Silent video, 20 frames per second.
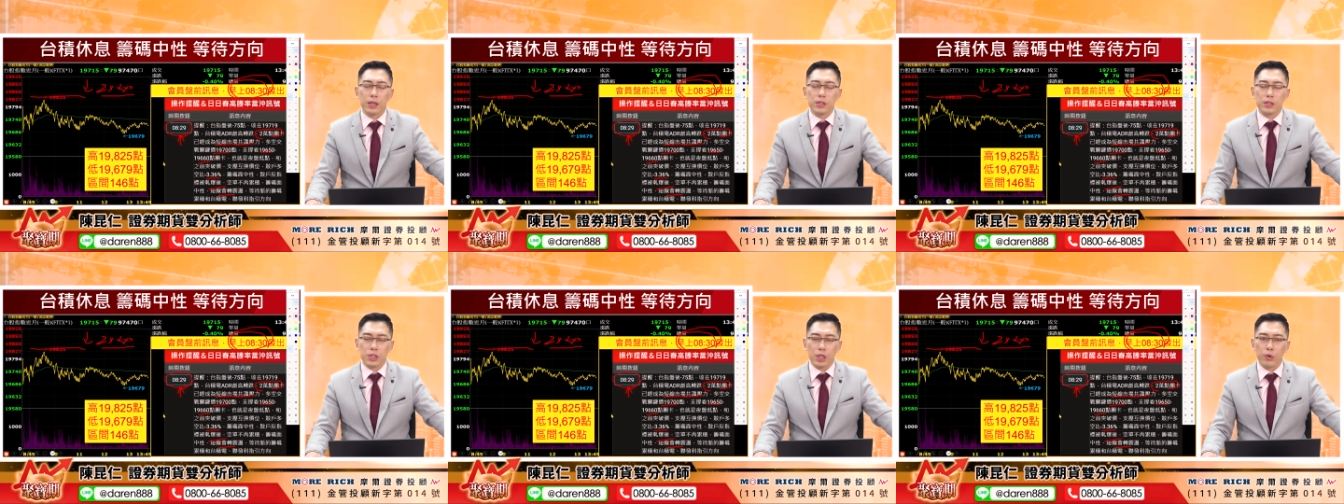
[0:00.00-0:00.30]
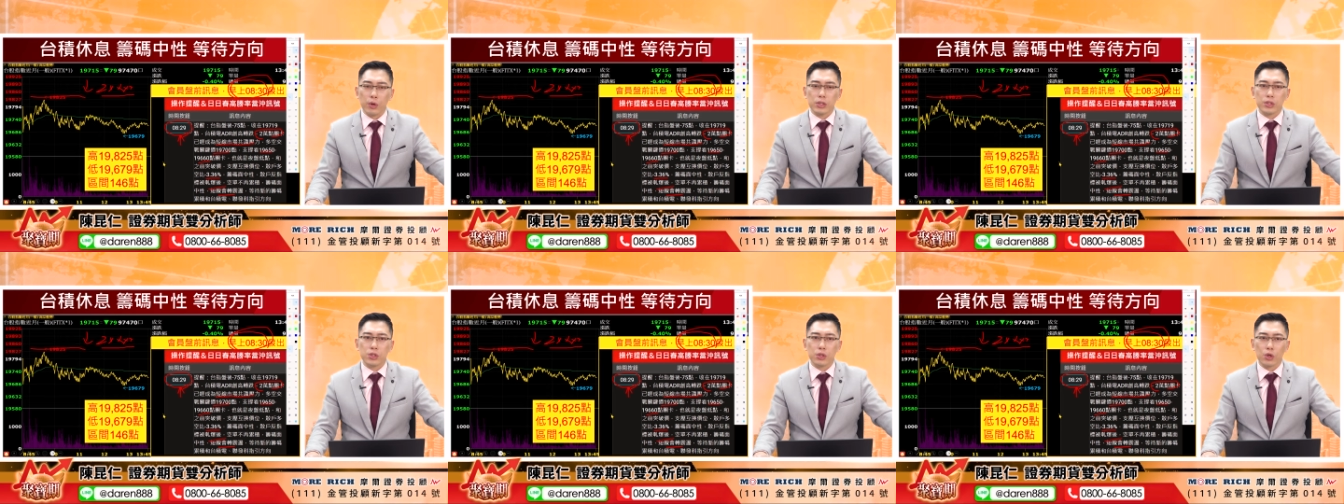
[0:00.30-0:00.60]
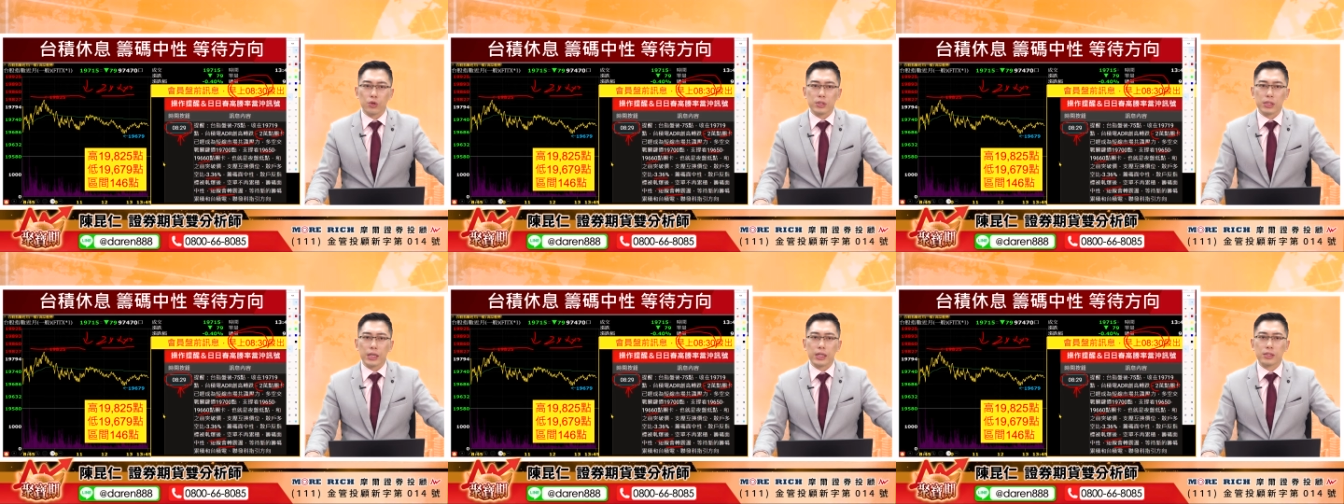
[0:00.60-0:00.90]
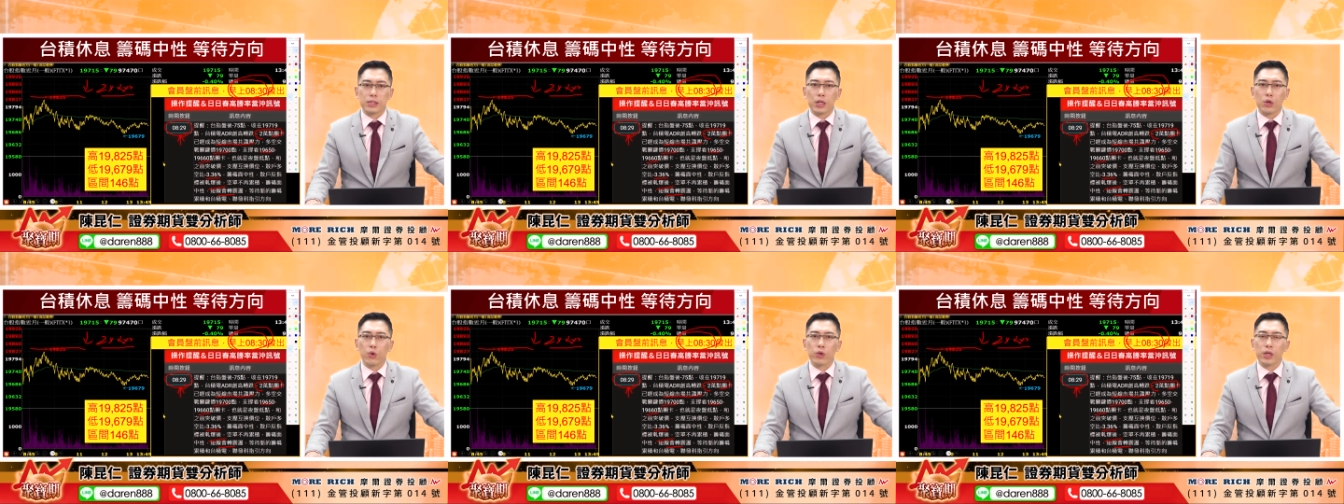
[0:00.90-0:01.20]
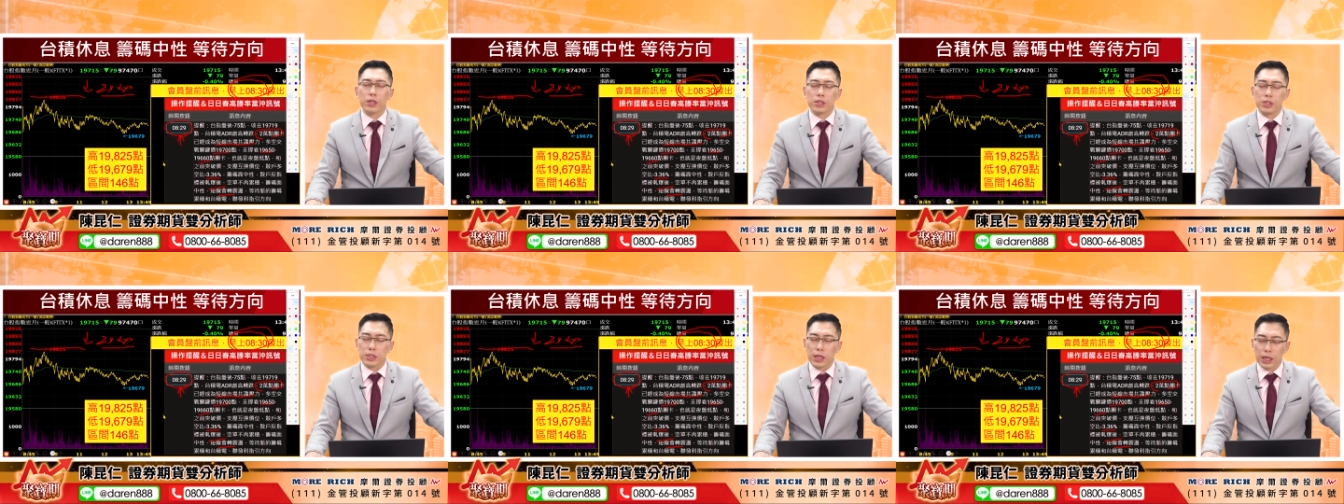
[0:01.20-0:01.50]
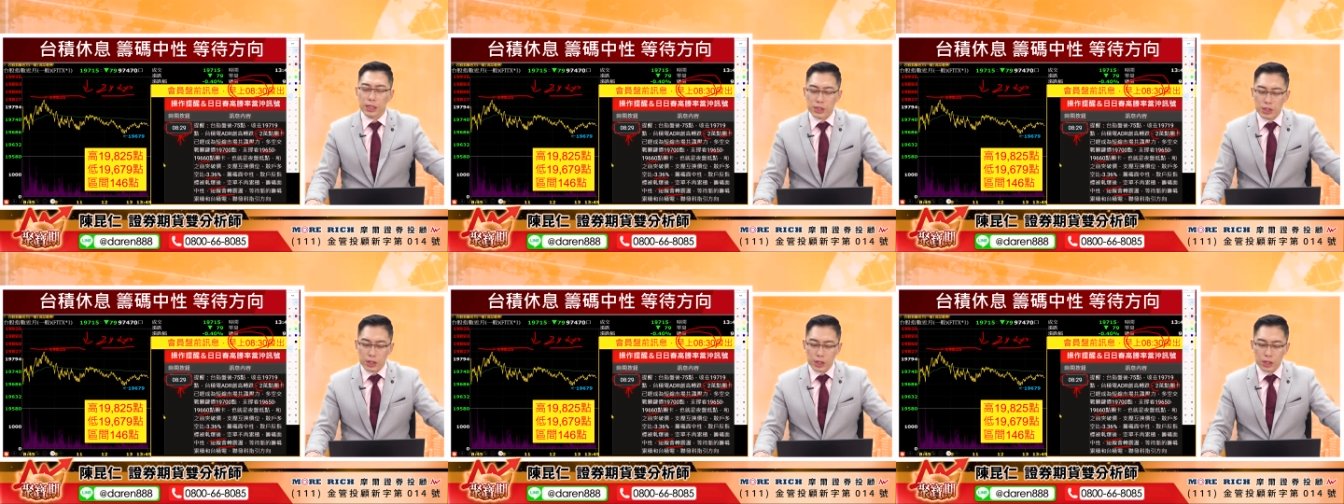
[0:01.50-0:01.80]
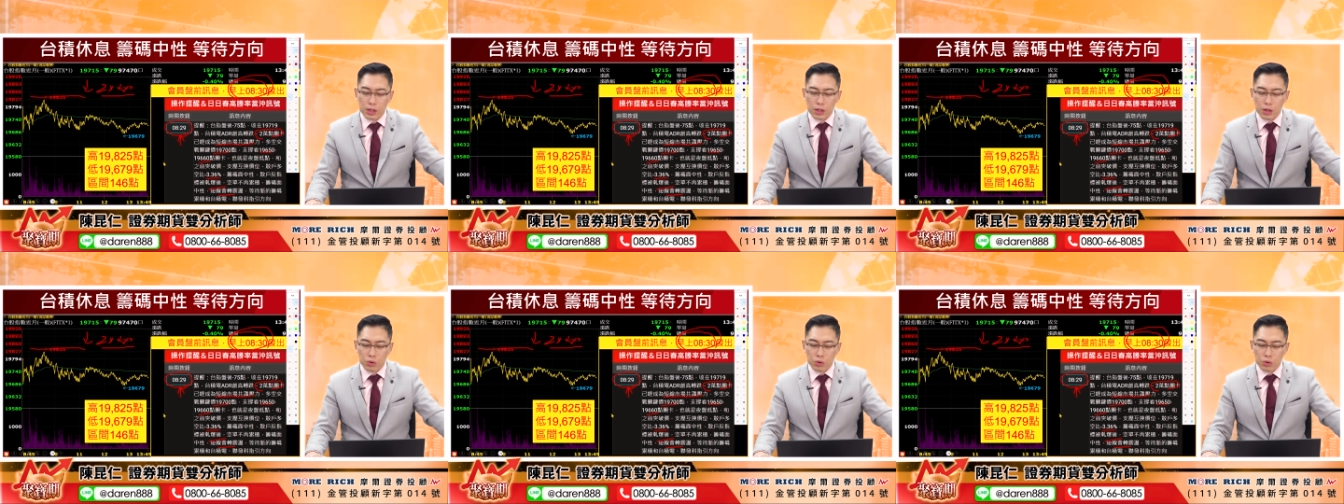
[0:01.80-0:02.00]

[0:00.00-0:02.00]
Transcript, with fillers: 接完之后再再轮给其他接，